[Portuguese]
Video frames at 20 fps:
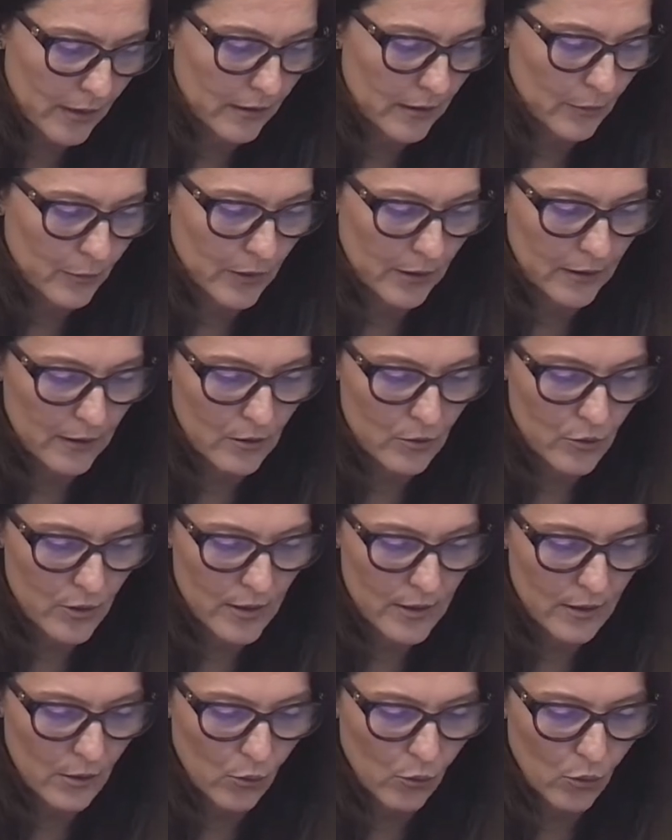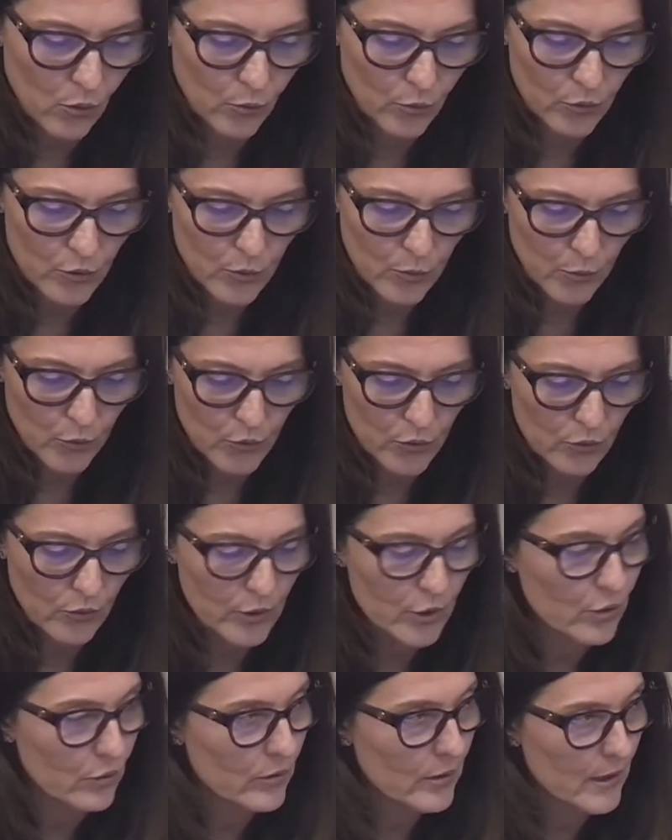interpretações, tal como o disposto no
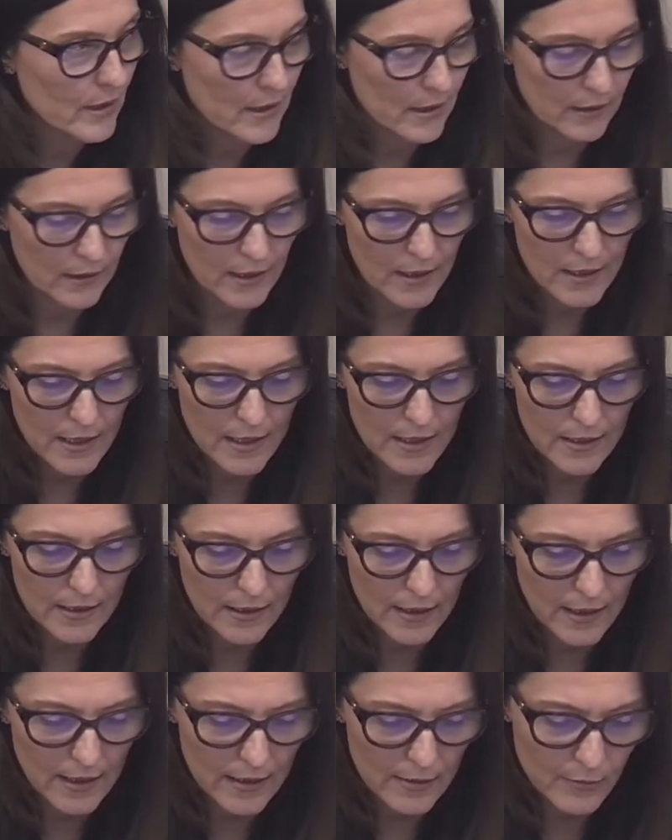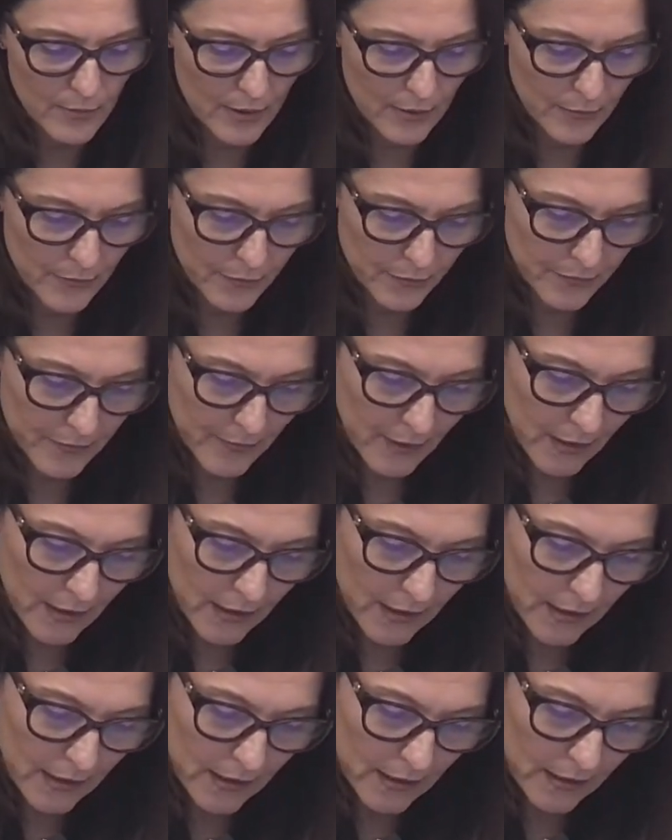artigo 66.3b.
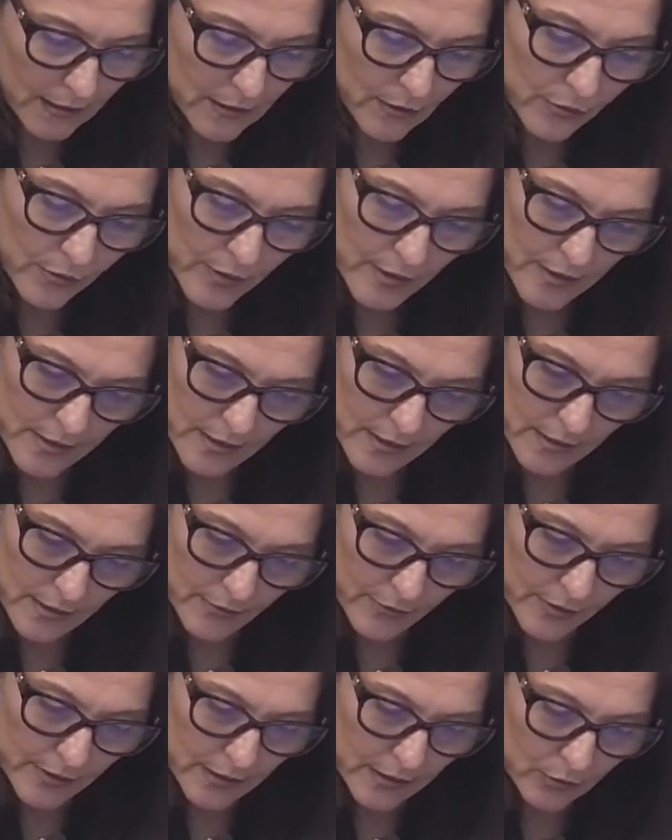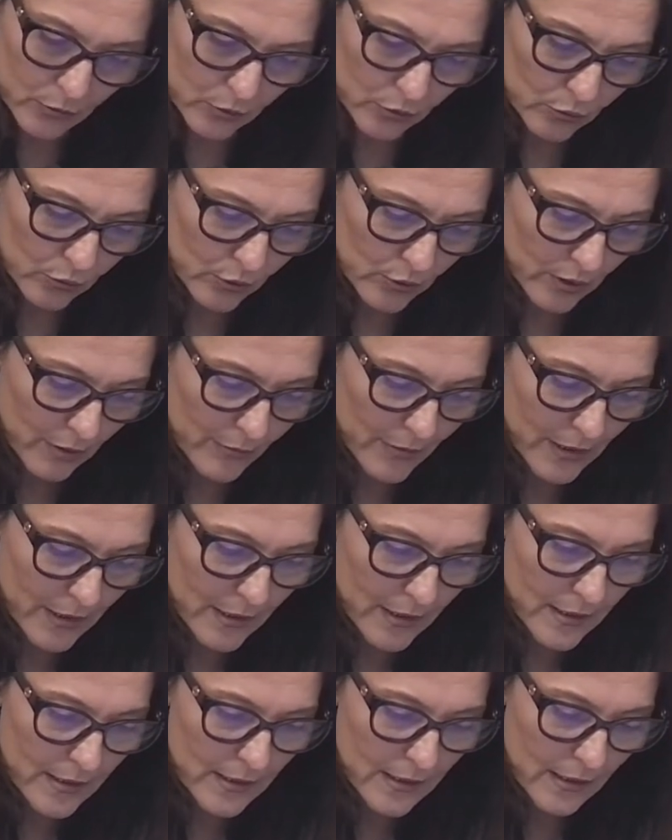A defesa de Fernando Antônio
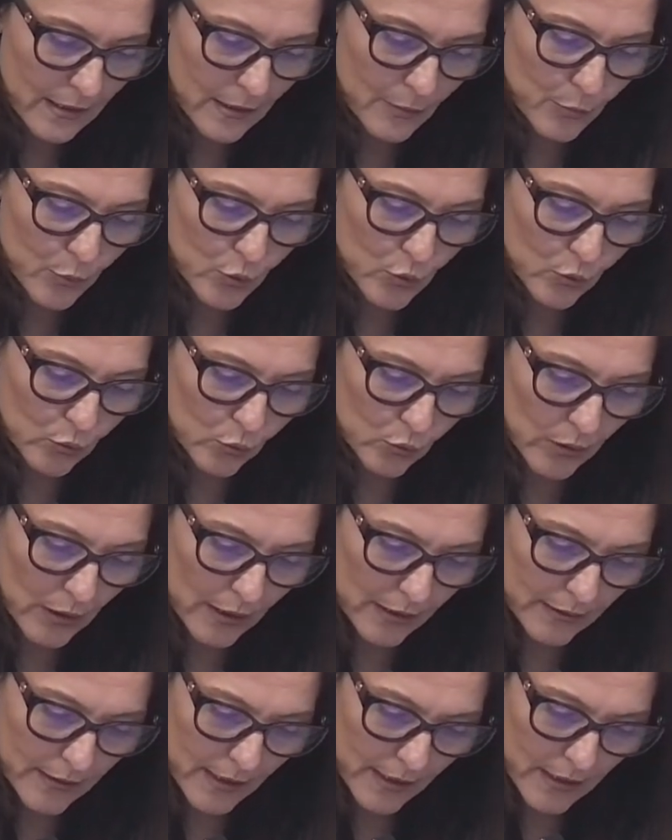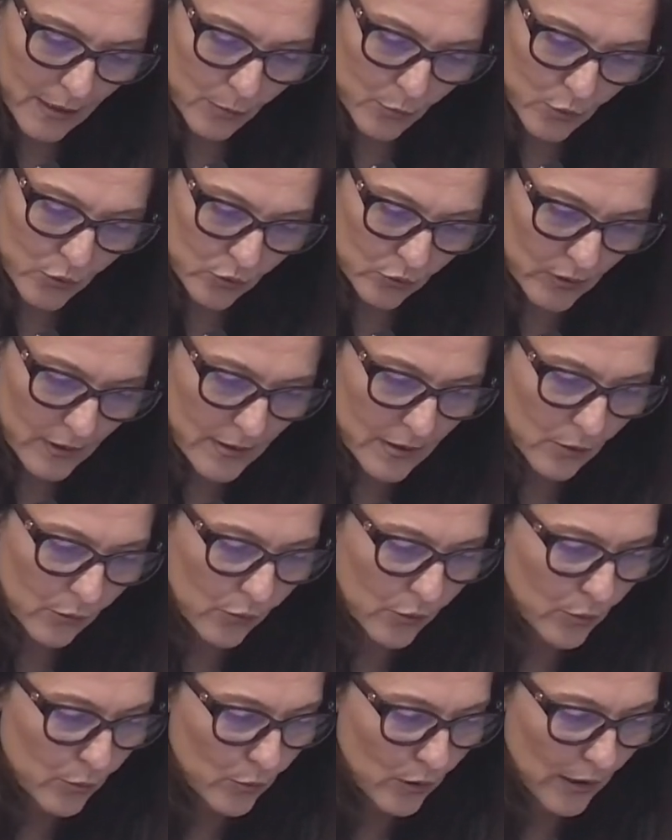Guimarães, ela postula, adere à postulação
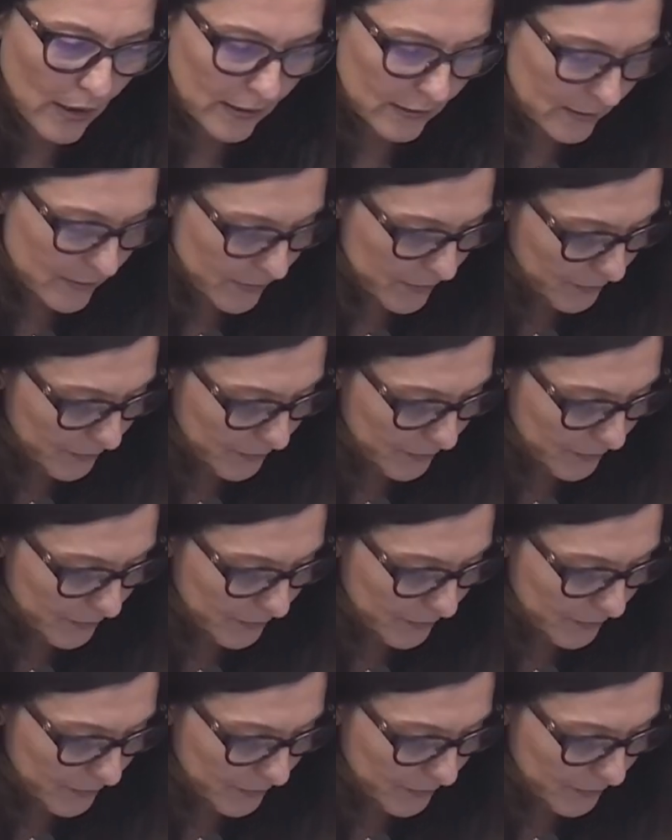formulada